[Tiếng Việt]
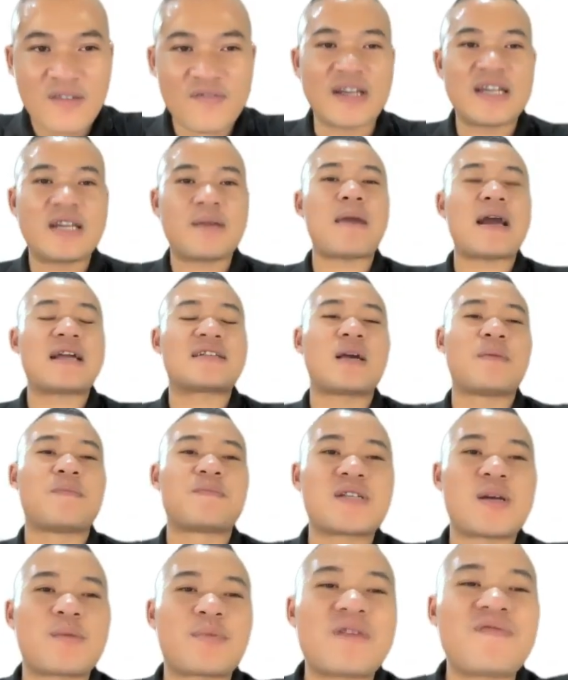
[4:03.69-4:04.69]
Vậy thì bài
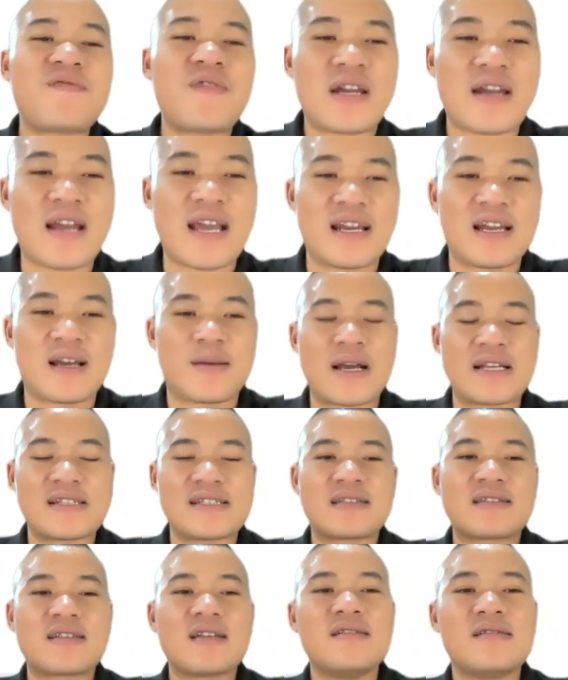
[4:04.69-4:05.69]
tập trong cái phần này là
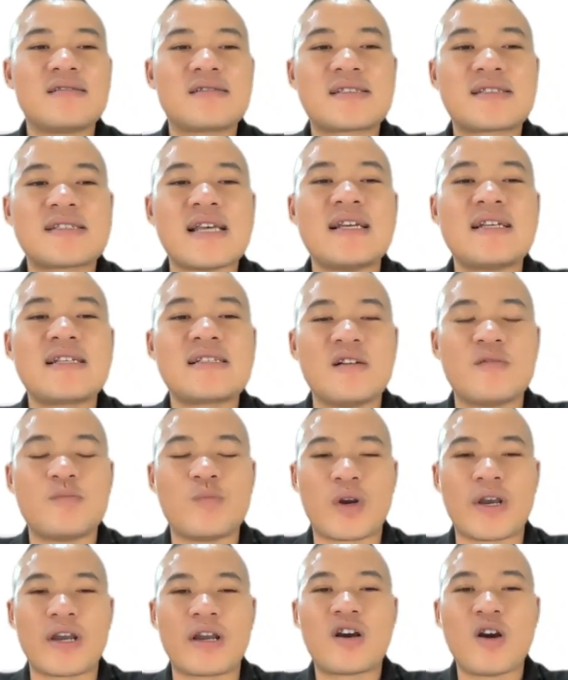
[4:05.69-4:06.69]
bạn sẽ tự xây
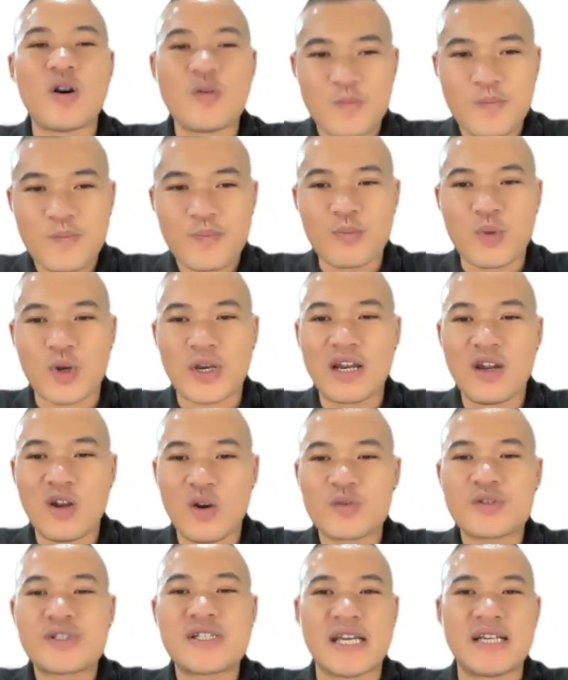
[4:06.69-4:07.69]
dựng một cái khung, một cái
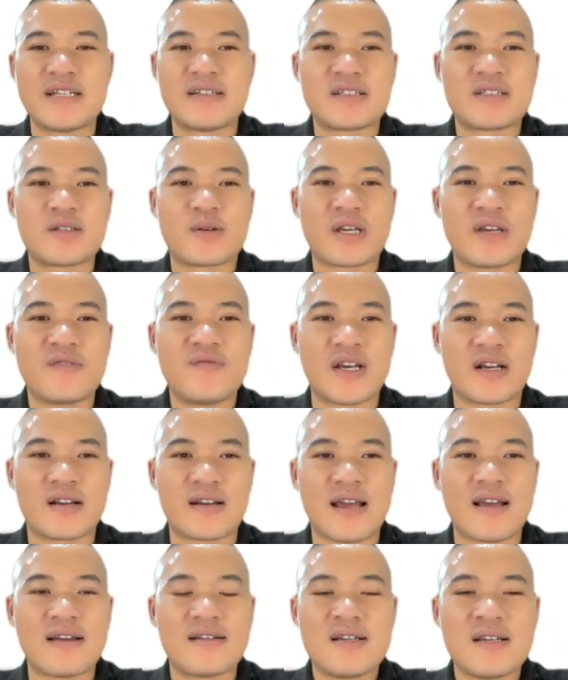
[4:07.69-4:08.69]
lộ trình trong cái
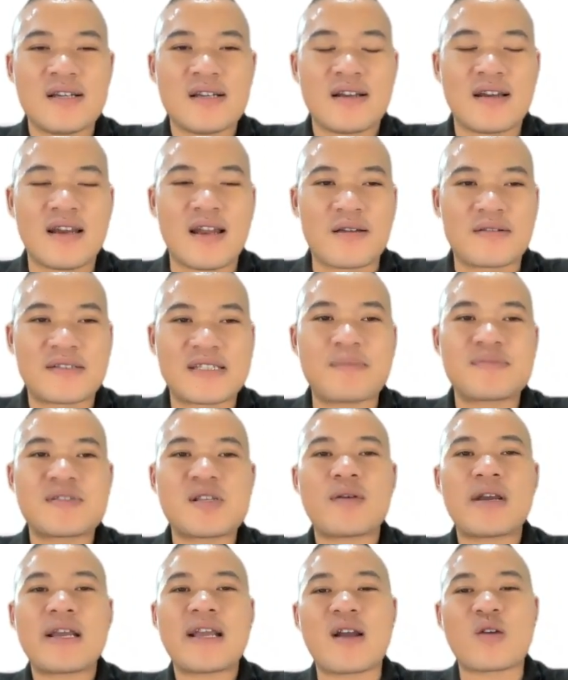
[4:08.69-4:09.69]
việc là là chăm
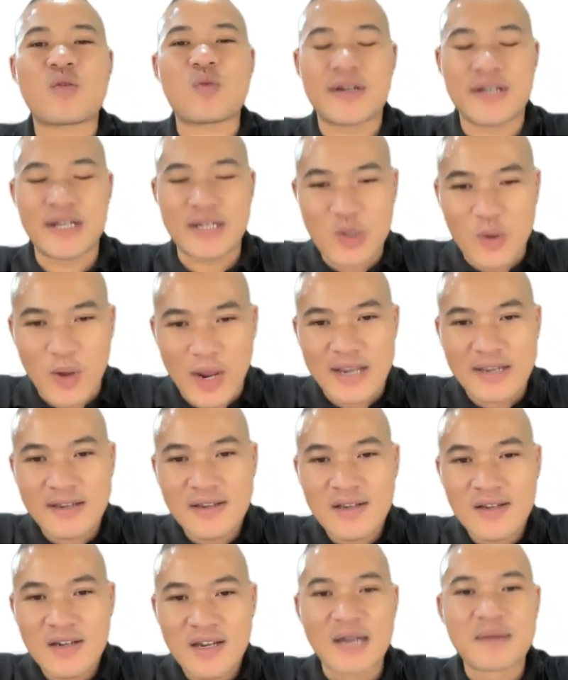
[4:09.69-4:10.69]
sóc khách hàng qua điện thoại.
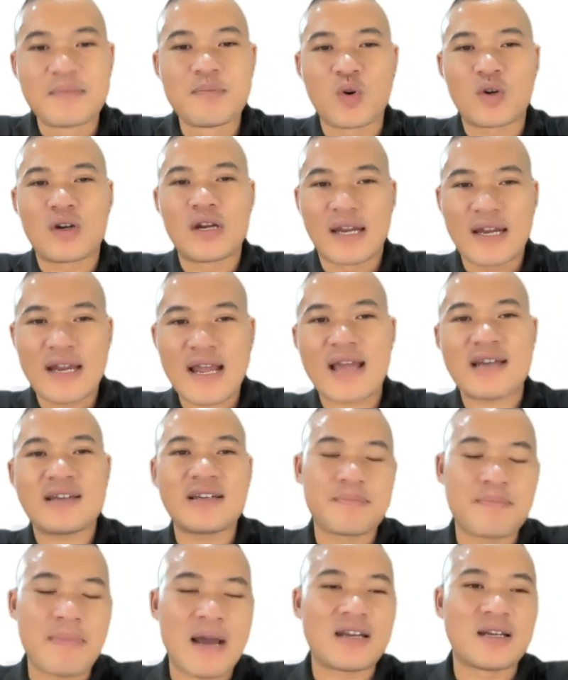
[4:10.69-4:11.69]
Lần một, lần hai,
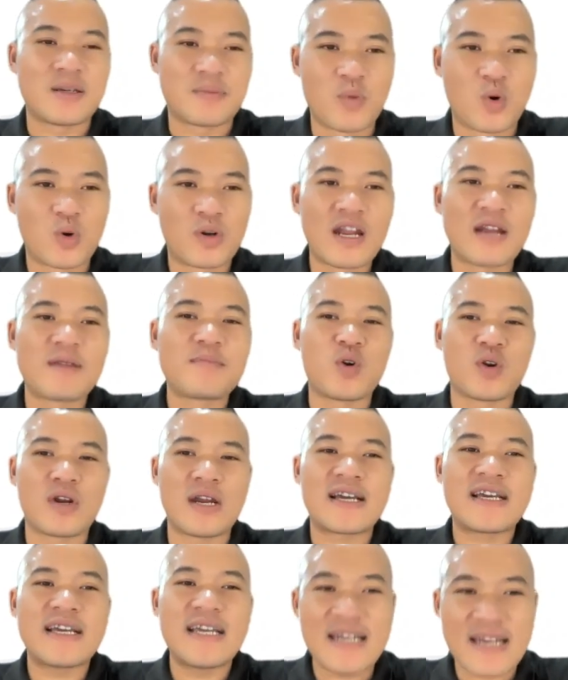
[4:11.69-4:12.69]
lần ba, lần bốn. Lần
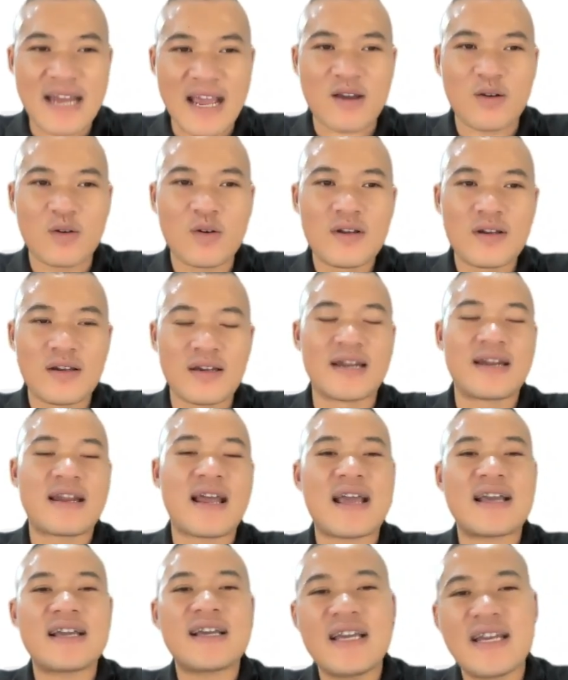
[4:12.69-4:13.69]
một là khi nào, lần
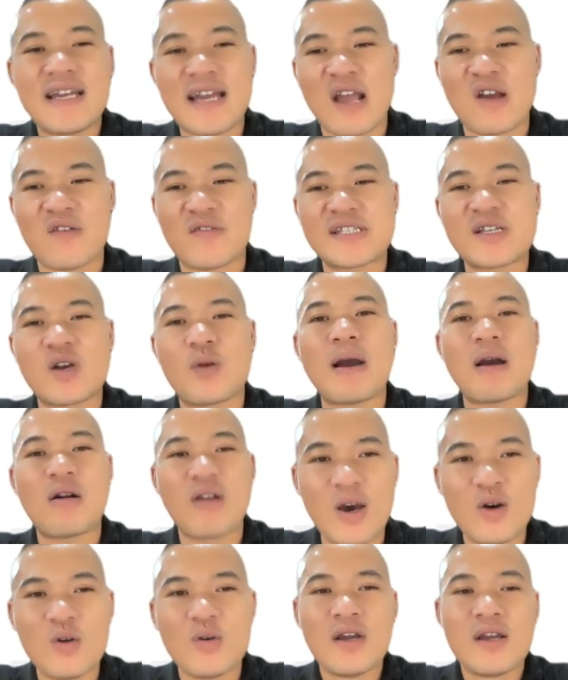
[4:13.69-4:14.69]
hai khi nào và sau
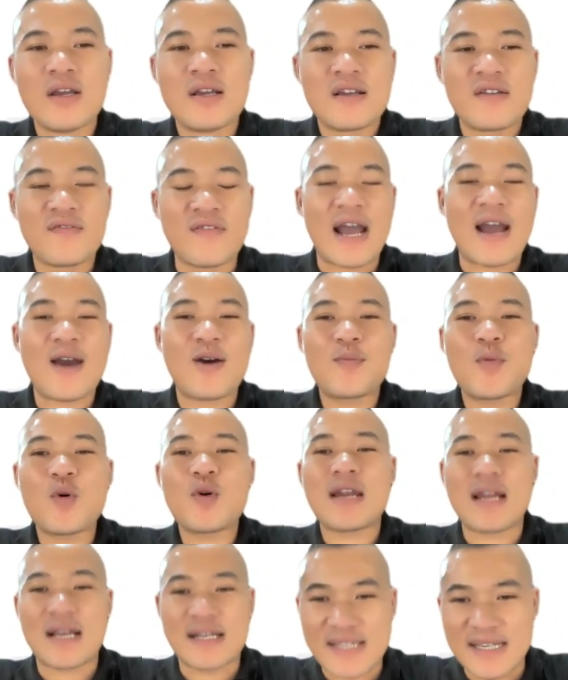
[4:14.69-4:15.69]
bao lâu, và
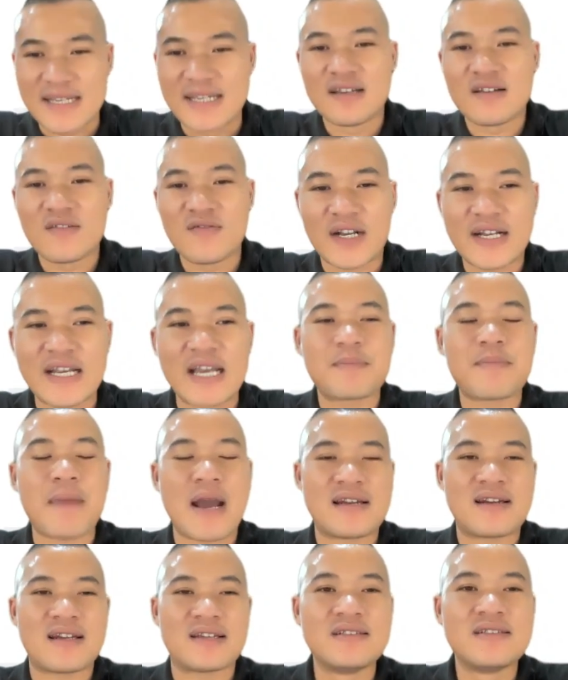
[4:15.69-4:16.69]
output là gì, và kịch
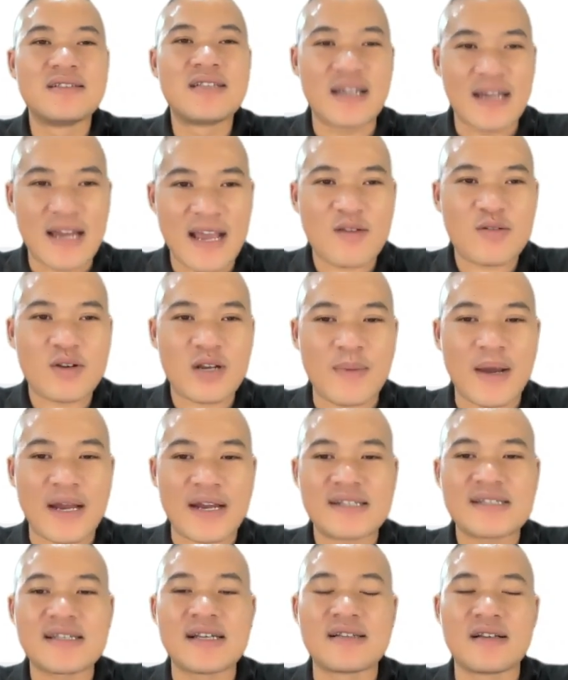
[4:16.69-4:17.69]
bản là như thế nào. Các
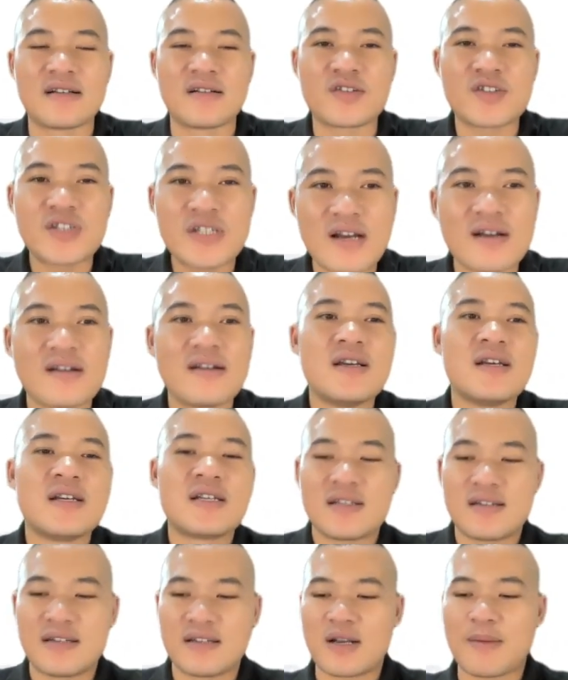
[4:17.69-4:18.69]
bạn hãy xây dựng nó trước,
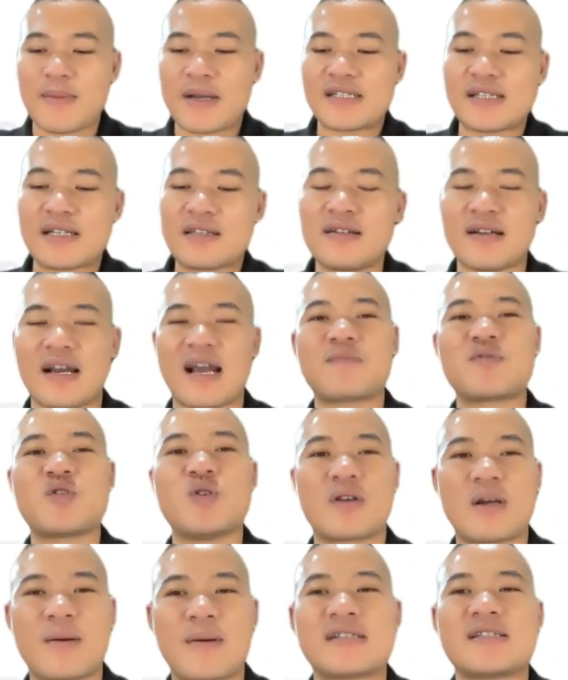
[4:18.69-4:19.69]
thì các bạn sẽ thử áp
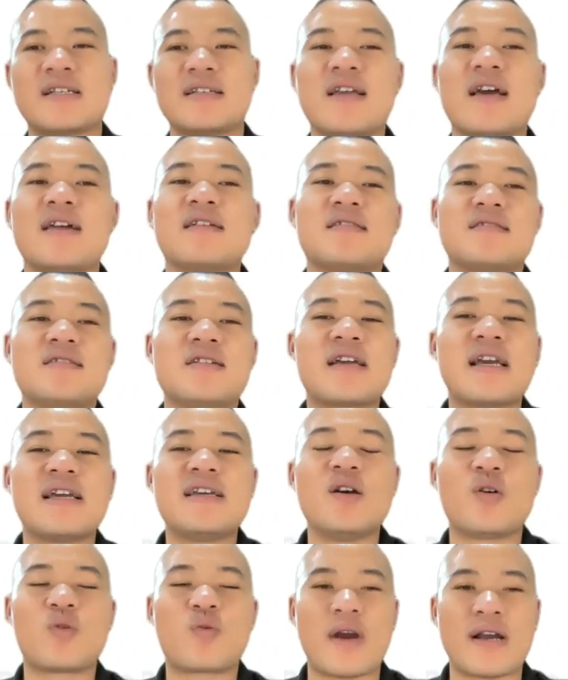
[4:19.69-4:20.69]
dụng, các bạn sẽ nhận được những
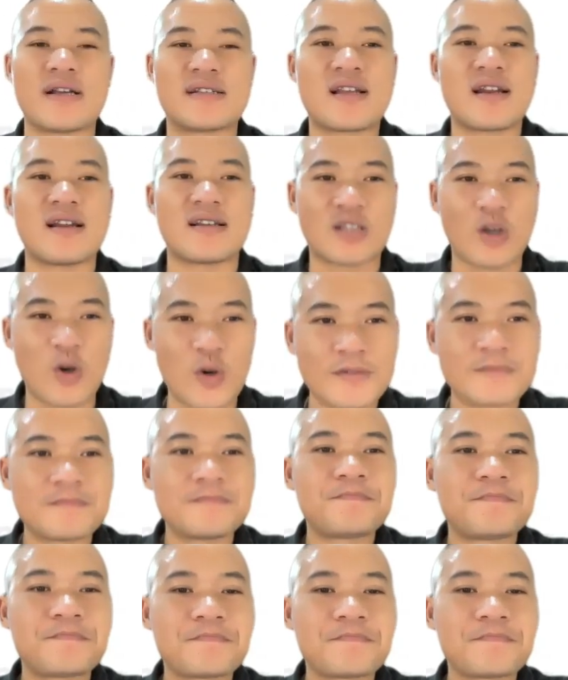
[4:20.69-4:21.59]
cái hiệu quả rất là tốt.